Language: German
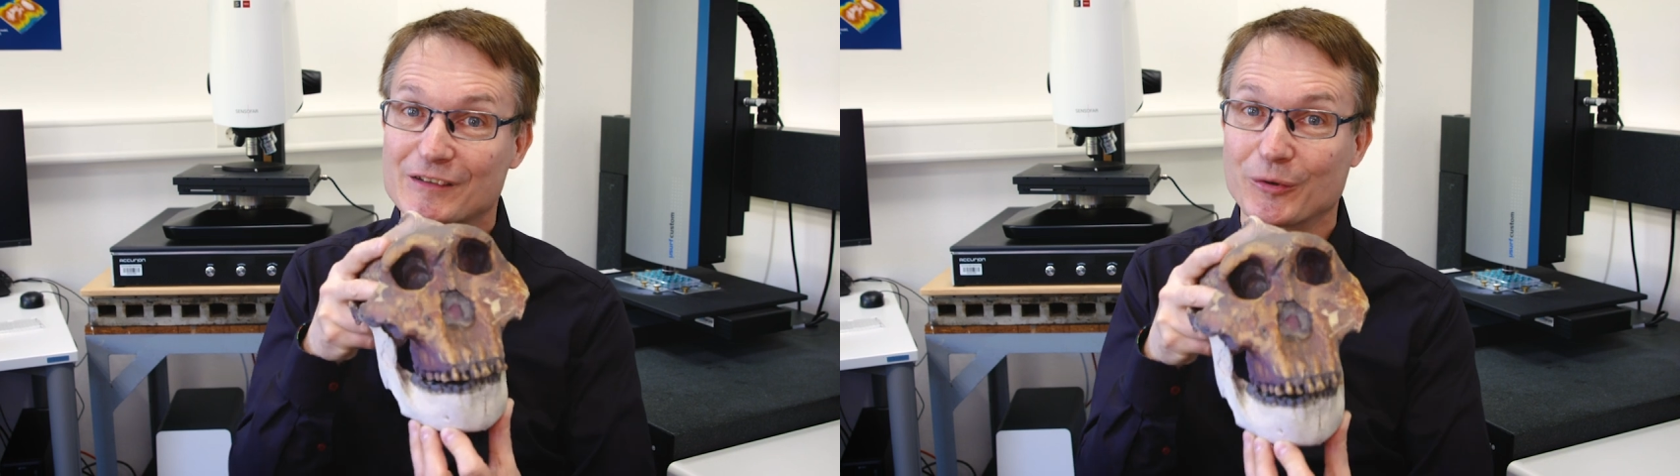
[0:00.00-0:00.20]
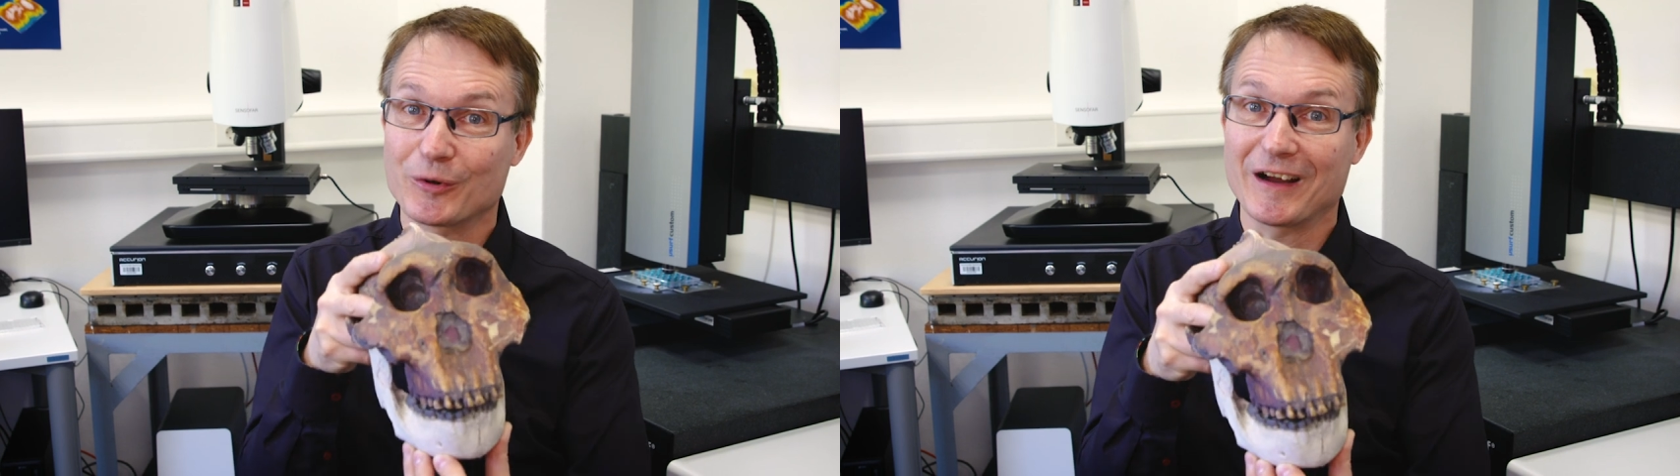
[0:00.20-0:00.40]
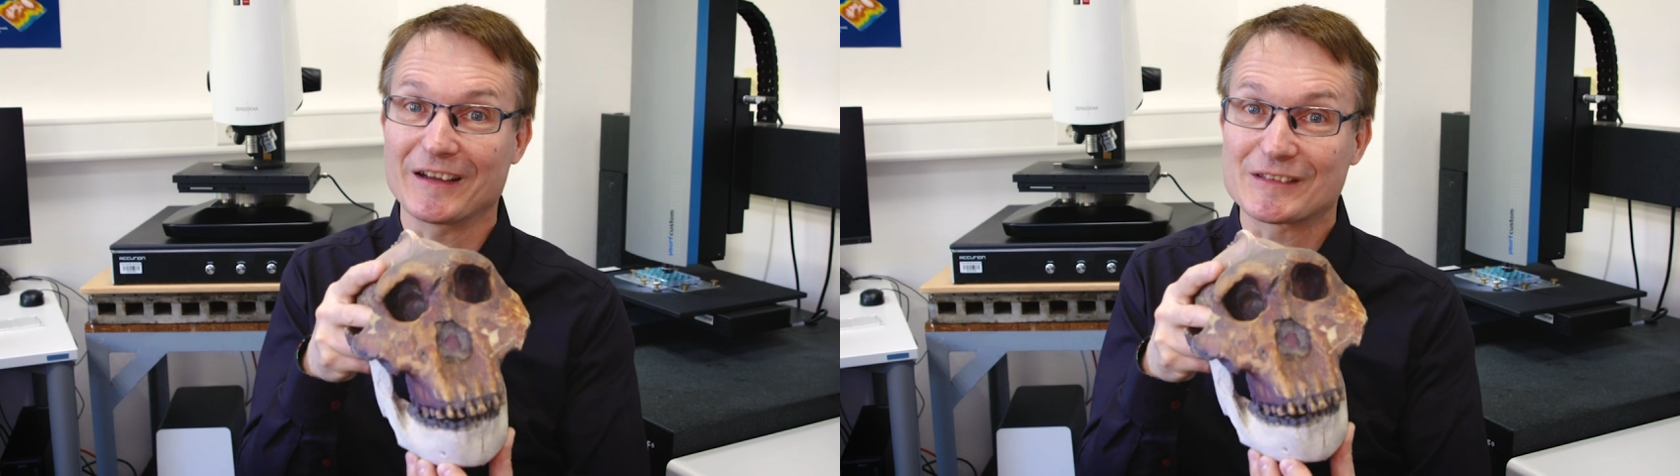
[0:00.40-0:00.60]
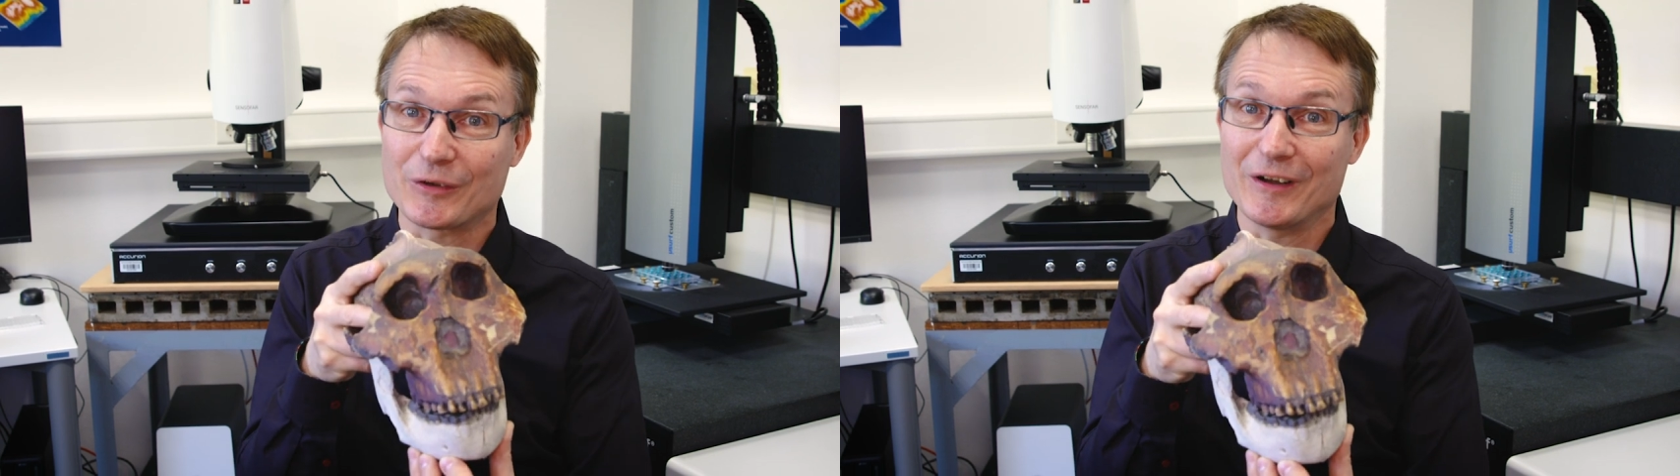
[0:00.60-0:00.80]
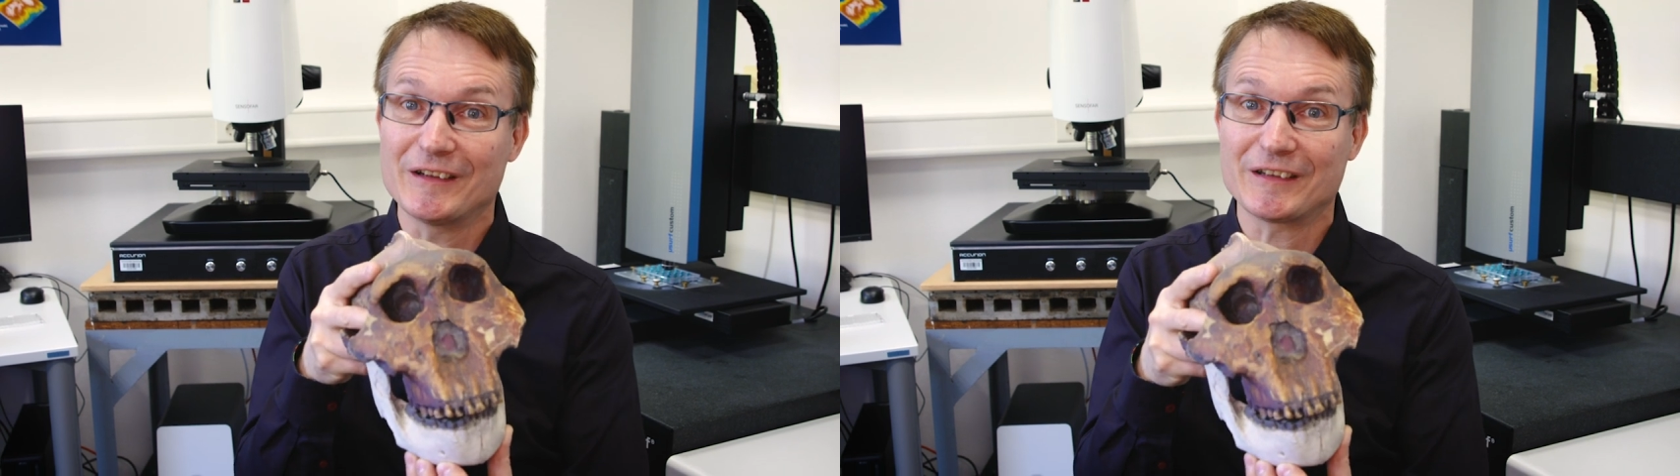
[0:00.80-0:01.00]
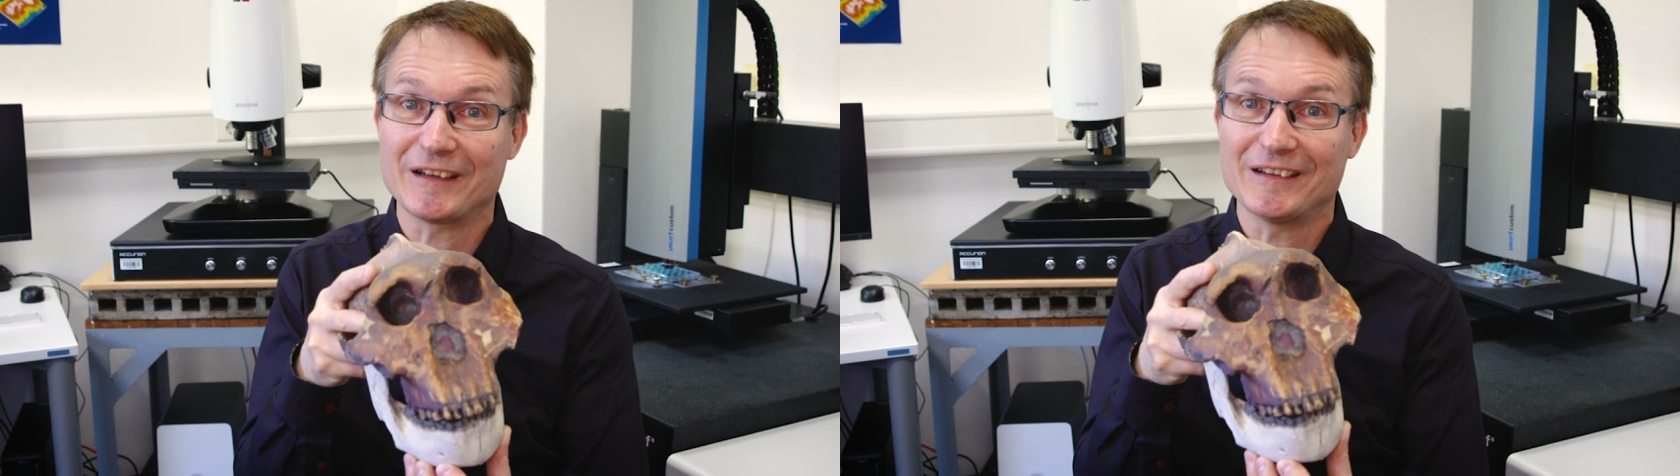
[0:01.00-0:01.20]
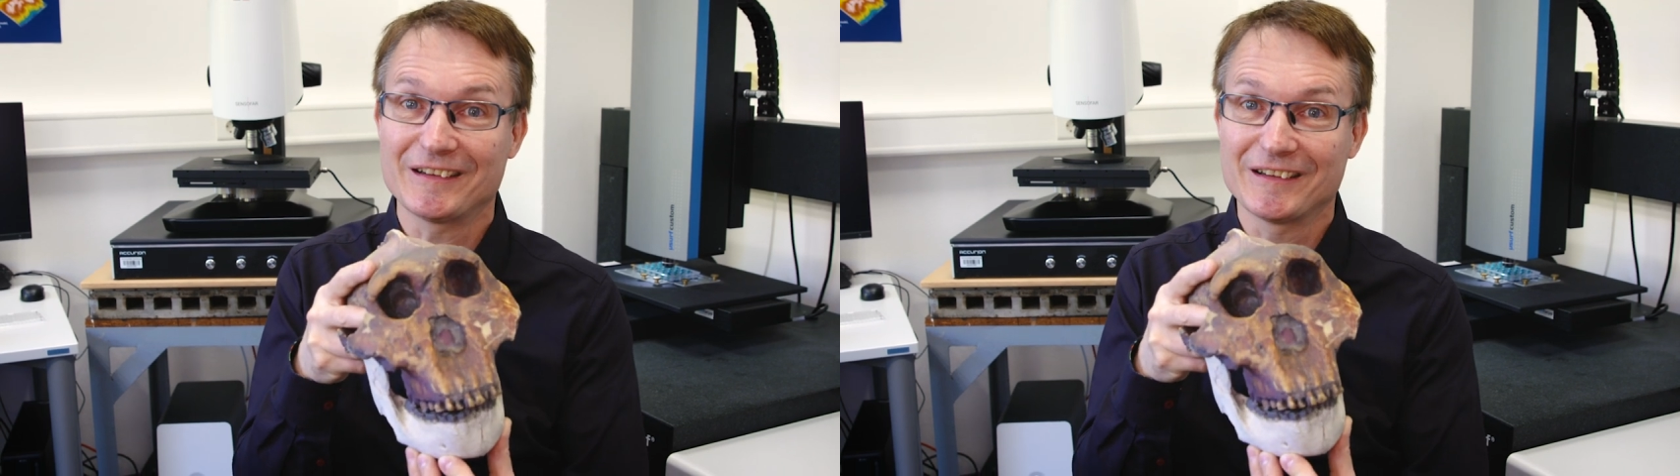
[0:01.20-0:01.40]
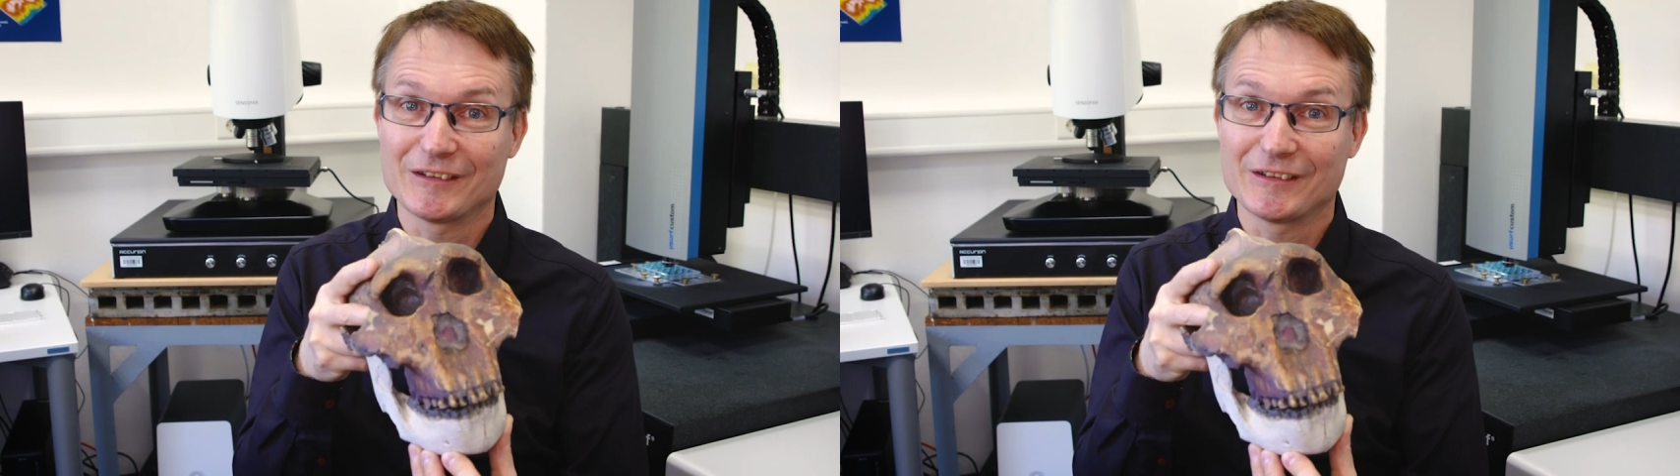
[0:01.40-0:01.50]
sogar solche